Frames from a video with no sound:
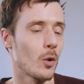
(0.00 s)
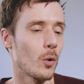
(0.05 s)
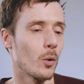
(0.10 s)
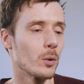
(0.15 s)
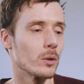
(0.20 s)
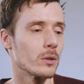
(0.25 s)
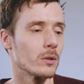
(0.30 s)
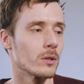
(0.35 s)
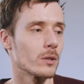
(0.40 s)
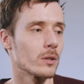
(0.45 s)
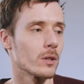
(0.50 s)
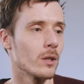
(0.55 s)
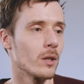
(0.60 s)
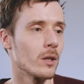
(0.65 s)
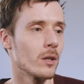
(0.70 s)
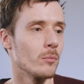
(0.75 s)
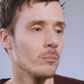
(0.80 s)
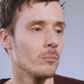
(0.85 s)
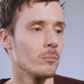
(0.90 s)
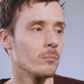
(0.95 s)
und
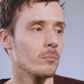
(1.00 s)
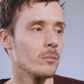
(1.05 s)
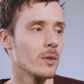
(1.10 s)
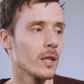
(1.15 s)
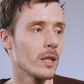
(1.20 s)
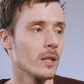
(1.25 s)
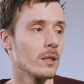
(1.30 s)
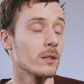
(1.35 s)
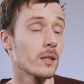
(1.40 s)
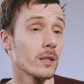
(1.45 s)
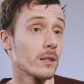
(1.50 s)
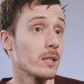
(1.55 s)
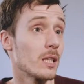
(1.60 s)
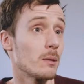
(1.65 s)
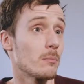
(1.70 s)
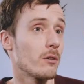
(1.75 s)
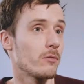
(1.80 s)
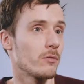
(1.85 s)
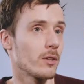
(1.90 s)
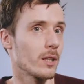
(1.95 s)
ähm, ihnen dein
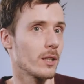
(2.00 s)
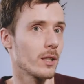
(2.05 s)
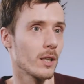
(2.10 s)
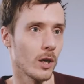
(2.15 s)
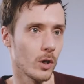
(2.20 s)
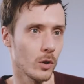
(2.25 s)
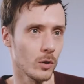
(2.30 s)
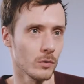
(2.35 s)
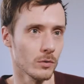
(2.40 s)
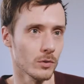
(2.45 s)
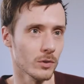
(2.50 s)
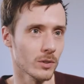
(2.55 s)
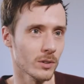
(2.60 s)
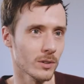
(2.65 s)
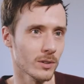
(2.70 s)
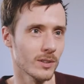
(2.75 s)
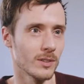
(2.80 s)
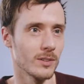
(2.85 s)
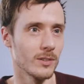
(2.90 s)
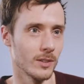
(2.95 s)
Thema
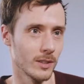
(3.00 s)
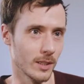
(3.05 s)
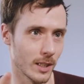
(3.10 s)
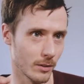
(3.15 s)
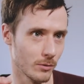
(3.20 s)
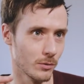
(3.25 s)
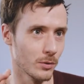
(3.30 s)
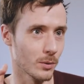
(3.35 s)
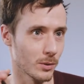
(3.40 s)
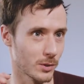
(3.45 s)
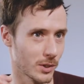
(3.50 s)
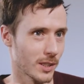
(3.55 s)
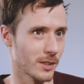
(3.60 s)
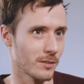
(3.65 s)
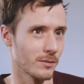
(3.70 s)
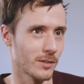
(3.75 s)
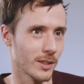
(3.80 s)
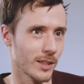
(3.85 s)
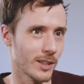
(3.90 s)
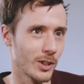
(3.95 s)
verkaufst, äh, in
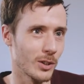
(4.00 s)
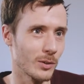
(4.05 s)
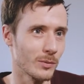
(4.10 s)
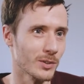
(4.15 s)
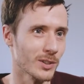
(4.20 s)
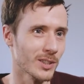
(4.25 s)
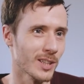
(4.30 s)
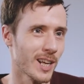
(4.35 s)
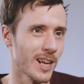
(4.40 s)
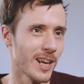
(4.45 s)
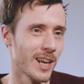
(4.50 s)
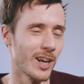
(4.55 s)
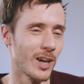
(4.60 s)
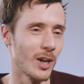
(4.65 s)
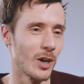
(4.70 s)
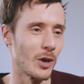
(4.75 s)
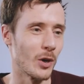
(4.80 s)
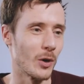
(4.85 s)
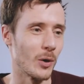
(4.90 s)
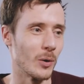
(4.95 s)
Anführungszeichen verkaufst
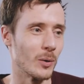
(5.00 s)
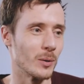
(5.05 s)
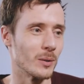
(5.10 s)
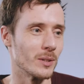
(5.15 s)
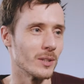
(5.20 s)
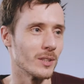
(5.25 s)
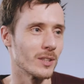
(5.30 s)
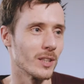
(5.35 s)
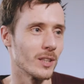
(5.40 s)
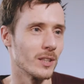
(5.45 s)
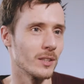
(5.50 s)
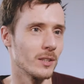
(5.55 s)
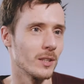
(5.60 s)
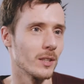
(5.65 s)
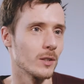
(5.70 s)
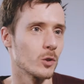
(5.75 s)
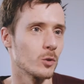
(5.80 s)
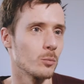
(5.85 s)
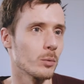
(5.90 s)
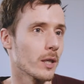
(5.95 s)
und äh, sie
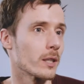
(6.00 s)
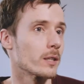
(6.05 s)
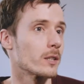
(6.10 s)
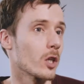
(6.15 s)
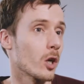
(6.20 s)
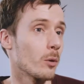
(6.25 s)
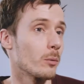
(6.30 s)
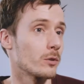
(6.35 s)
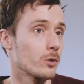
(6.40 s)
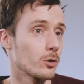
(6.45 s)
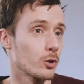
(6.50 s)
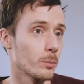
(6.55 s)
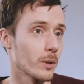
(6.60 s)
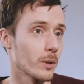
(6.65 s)
dazu bringst, darüber zu